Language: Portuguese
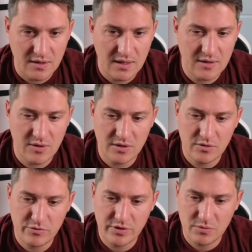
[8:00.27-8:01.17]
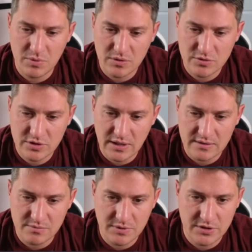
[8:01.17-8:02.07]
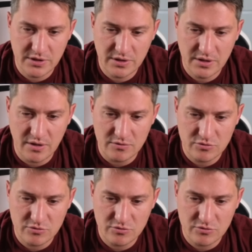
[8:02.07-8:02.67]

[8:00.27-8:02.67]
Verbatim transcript: Agora eu tô vendo um banco de dados mexendo aqui, ó.